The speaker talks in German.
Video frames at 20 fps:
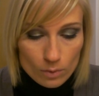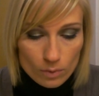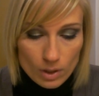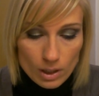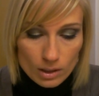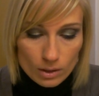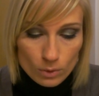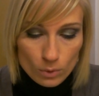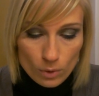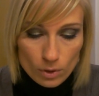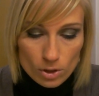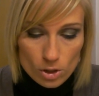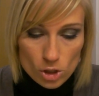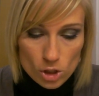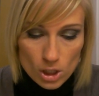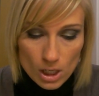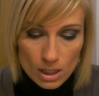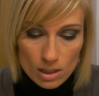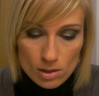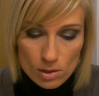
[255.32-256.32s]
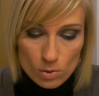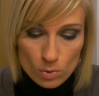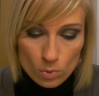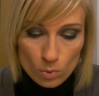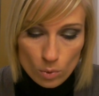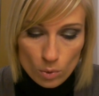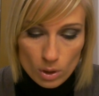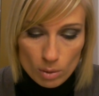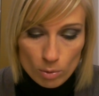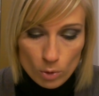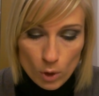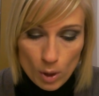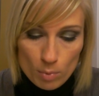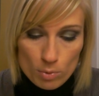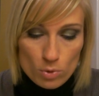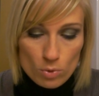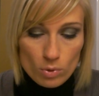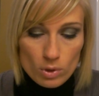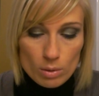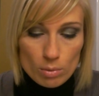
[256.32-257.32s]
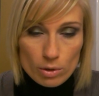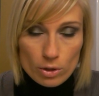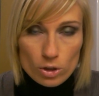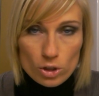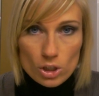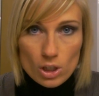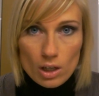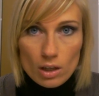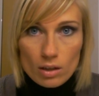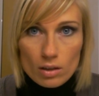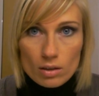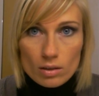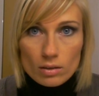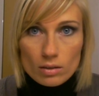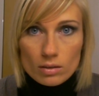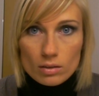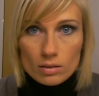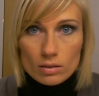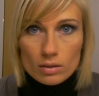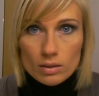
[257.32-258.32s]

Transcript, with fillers: Frage 9. Schenkst du oder bekommst du lieber Geschenke?